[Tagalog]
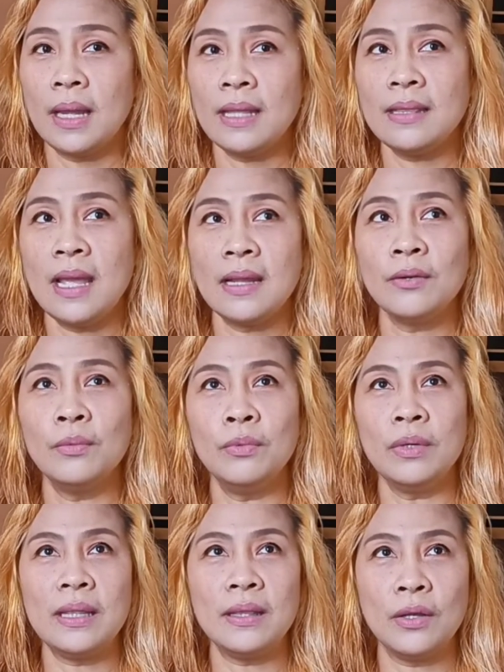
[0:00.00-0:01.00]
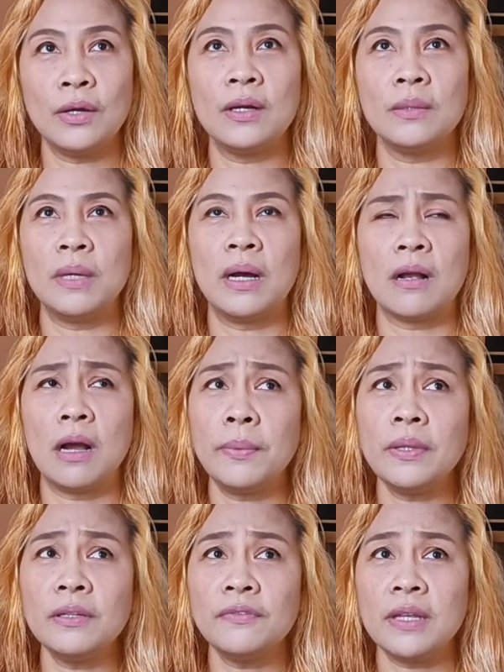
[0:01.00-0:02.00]
And then, umulit yon mga a
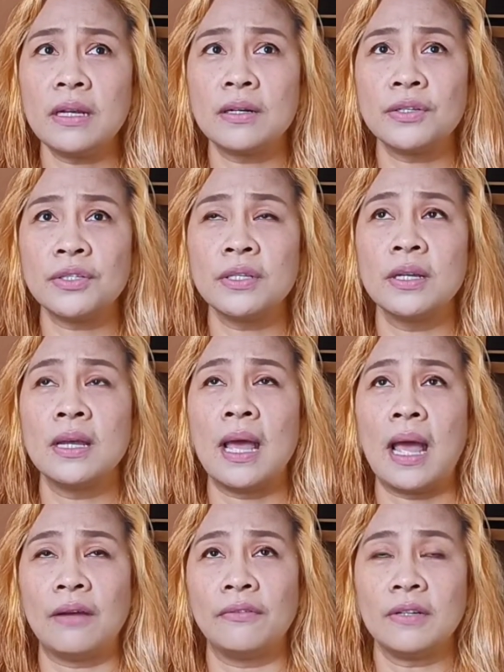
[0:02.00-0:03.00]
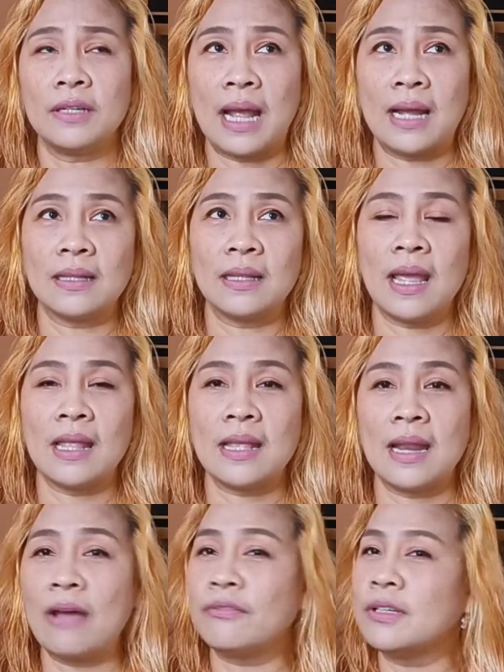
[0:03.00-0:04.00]
couple of years after that. And
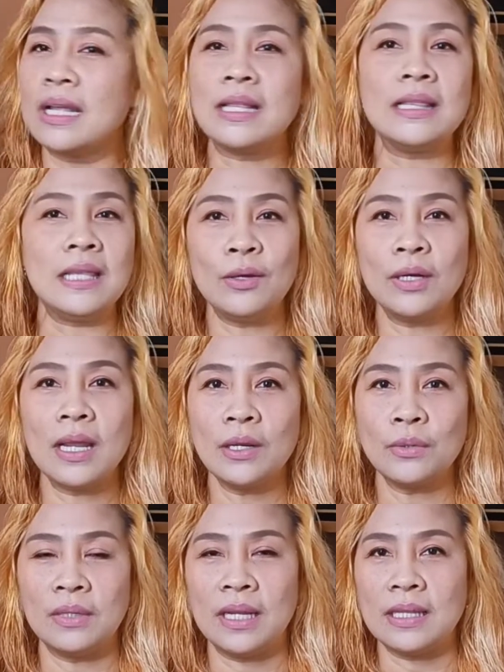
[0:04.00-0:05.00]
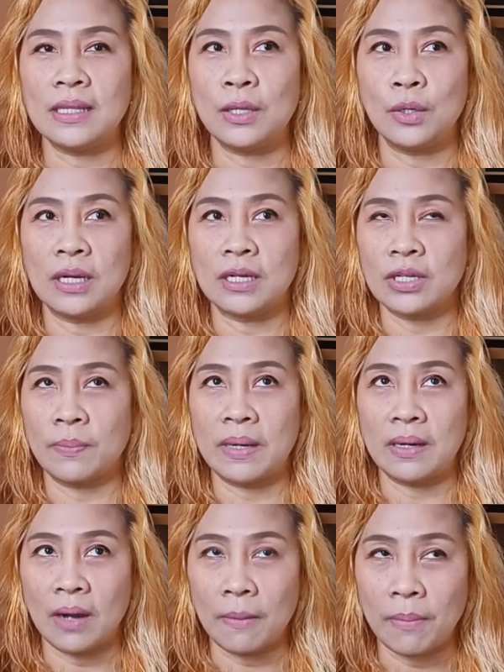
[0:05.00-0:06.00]
then, after that, hindi ko na inulit. Hindi ko na siya
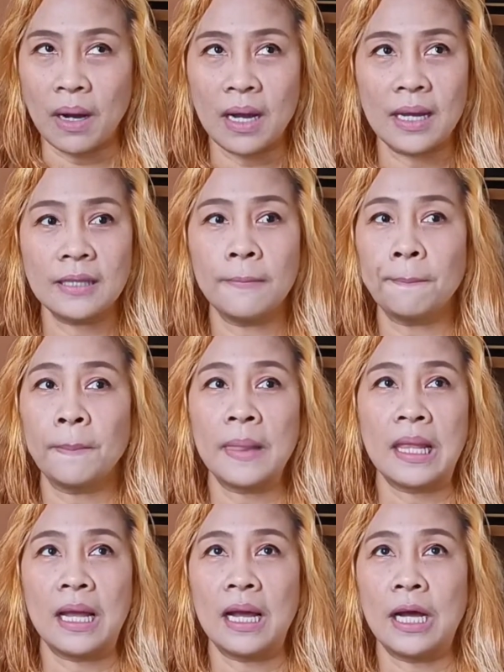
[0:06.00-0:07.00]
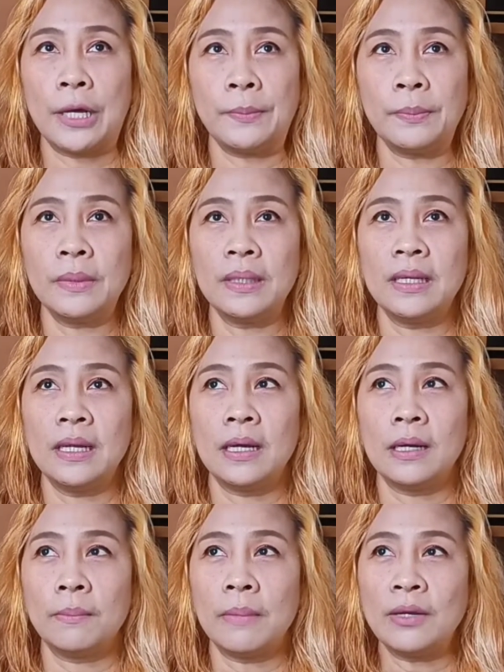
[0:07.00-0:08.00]
pinarebond um,
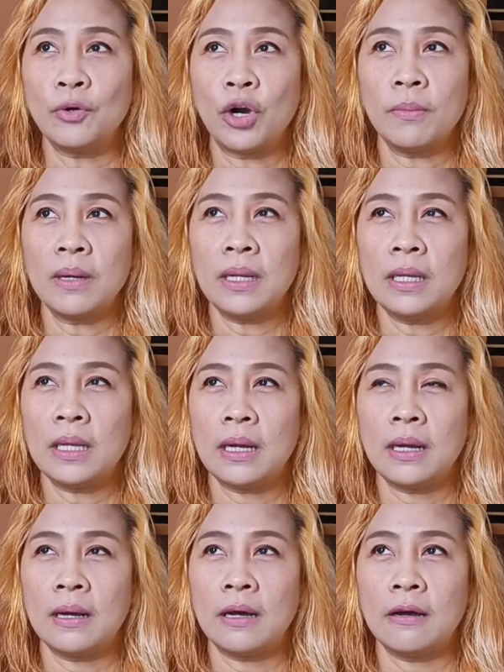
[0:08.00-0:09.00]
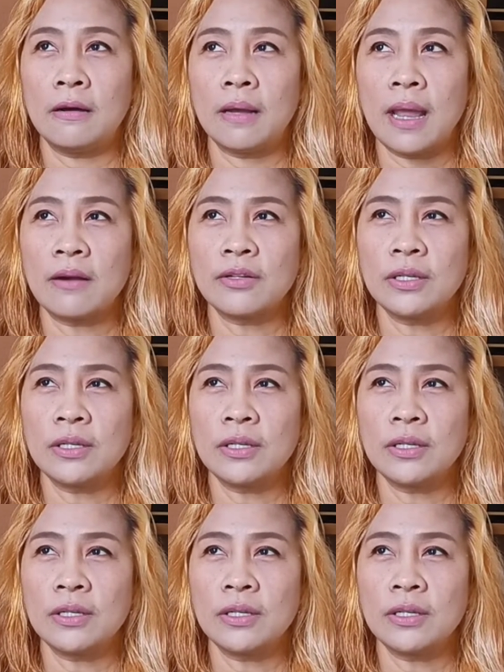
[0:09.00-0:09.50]
my normal uh, hair